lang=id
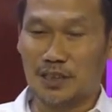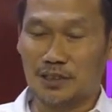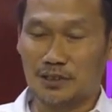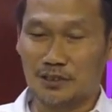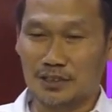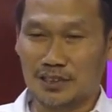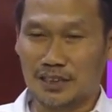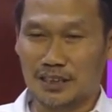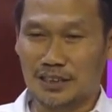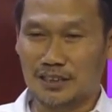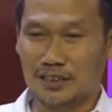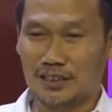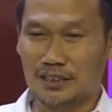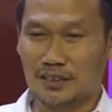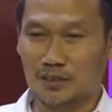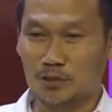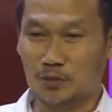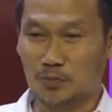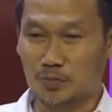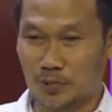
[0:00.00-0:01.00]
bangun
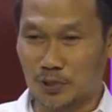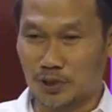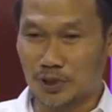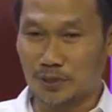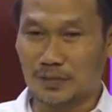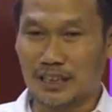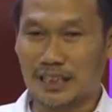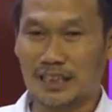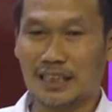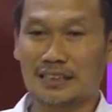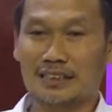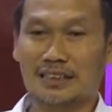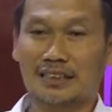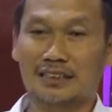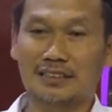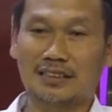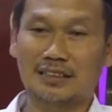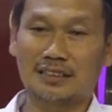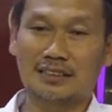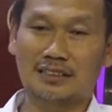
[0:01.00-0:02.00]
dari kubur, mereka
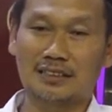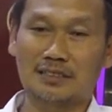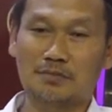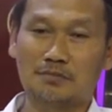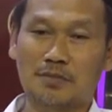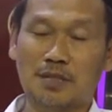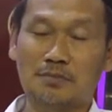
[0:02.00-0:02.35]
tanya,